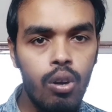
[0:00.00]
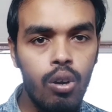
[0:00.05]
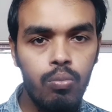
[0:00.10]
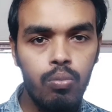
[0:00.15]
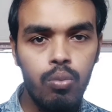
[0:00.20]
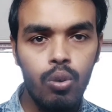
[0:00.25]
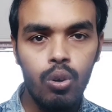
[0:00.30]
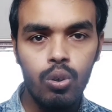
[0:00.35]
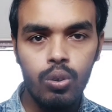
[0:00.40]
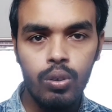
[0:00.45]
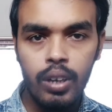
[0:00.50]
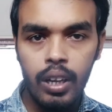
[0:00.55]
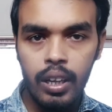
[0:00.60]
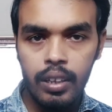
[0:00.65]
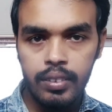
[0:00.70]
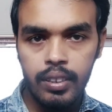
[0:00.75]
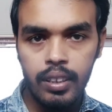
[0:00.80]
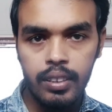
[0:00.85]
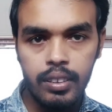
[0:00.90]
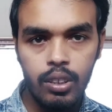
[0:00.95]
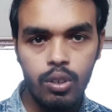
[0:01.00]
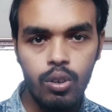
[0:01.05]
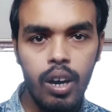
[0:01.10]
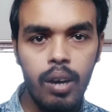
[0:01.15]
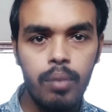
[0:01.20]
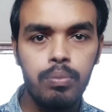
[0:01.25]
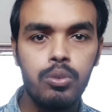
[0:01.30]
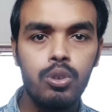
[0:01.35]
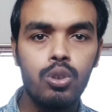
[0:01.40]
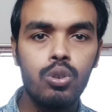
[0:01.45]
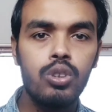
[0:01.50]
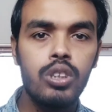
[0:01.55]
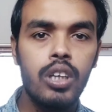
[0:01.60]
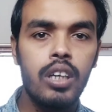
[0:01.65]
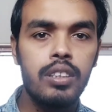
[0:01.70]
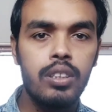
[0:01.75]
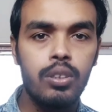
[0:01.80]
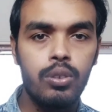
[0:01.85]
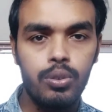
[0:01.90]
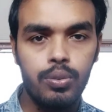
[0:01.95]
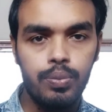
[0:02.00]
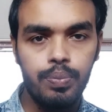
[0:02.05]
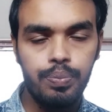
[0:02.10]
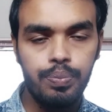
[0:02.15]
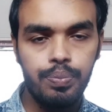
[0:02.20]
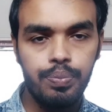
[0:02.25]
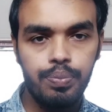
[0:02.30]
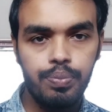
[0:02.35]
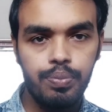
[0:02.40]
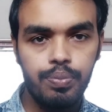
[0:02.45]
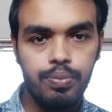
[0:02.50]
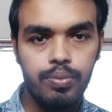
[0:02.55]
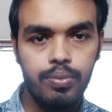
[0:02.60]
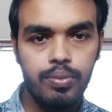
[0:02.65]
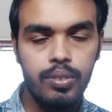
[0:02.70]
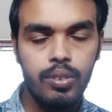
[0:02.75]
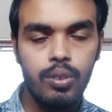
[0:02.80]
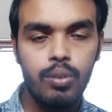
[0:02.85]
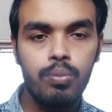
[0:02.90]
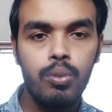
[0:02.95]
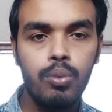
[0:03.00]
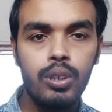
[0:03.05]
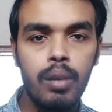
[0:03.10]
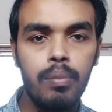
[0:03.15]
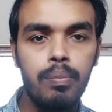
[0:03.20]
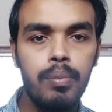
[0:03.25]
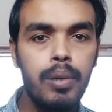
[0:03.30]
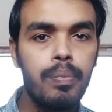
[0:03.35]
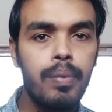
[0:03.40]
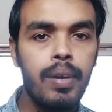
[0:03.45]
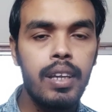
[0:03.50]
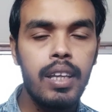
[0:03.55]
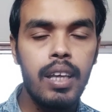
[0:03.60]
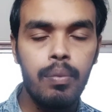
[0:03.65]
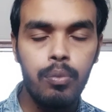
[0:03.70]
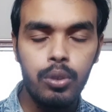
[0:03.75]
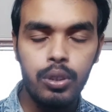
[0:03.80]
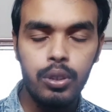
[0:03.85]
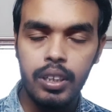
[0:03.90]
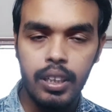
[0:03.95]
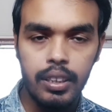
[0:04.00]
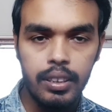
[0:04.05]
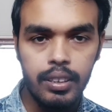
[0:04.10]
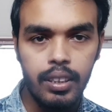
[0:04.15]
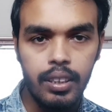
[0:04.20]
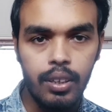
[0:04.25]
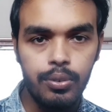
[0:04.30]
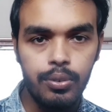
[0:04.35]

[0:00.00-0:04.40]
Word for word: वो रख सकते हो आप जो चाहते हो वो टेम्पलेट पहले आपको दिखा देता